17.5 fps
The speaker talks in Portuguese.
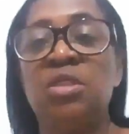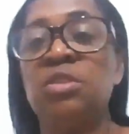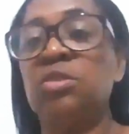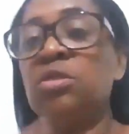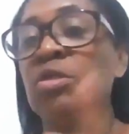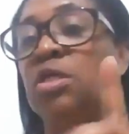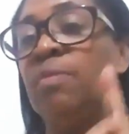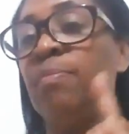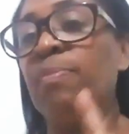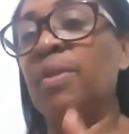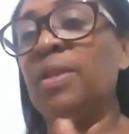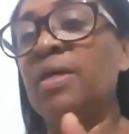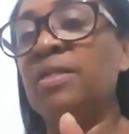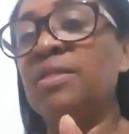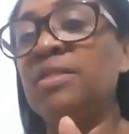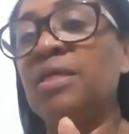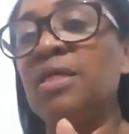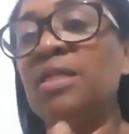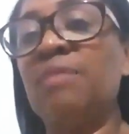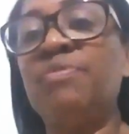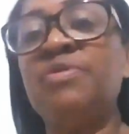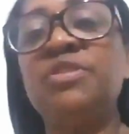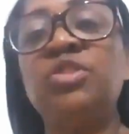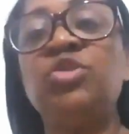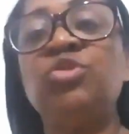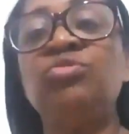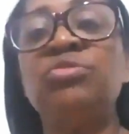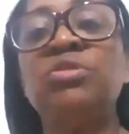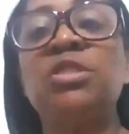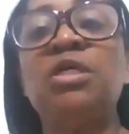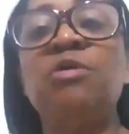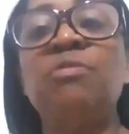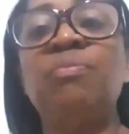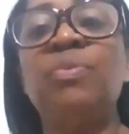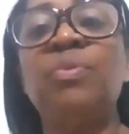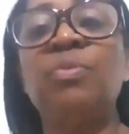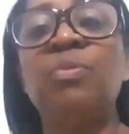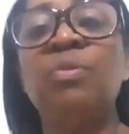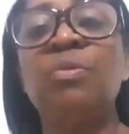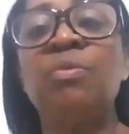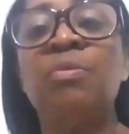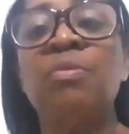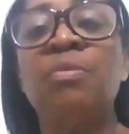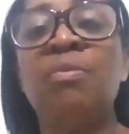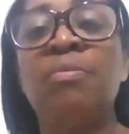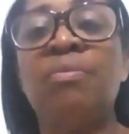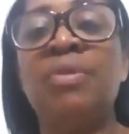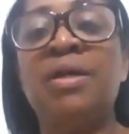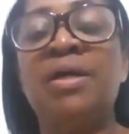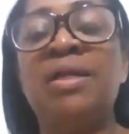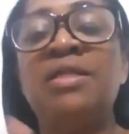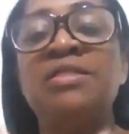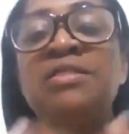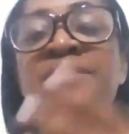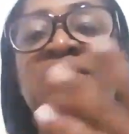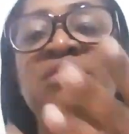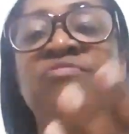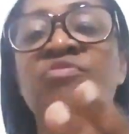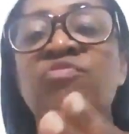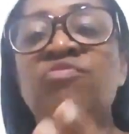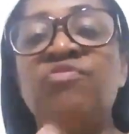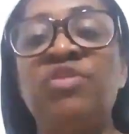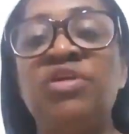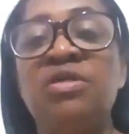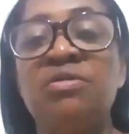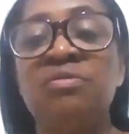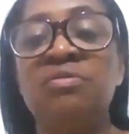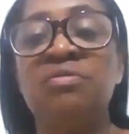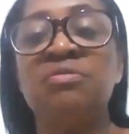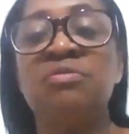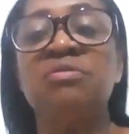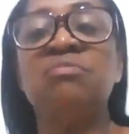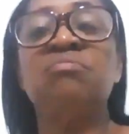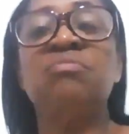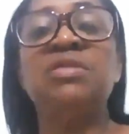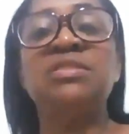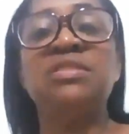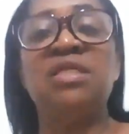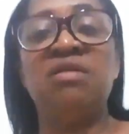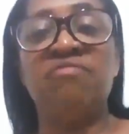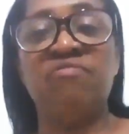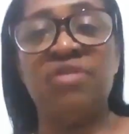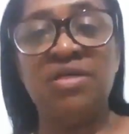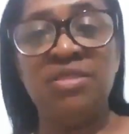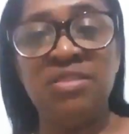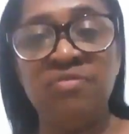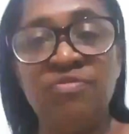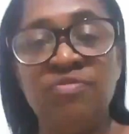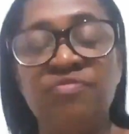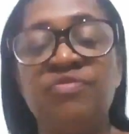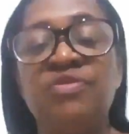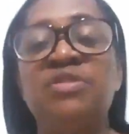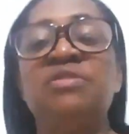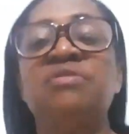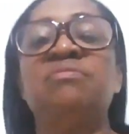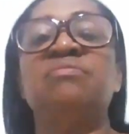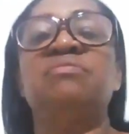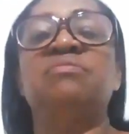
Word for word: Só que planta, ela precisa de um tempo para ela desenvolver. Mas ela vai desenvolver.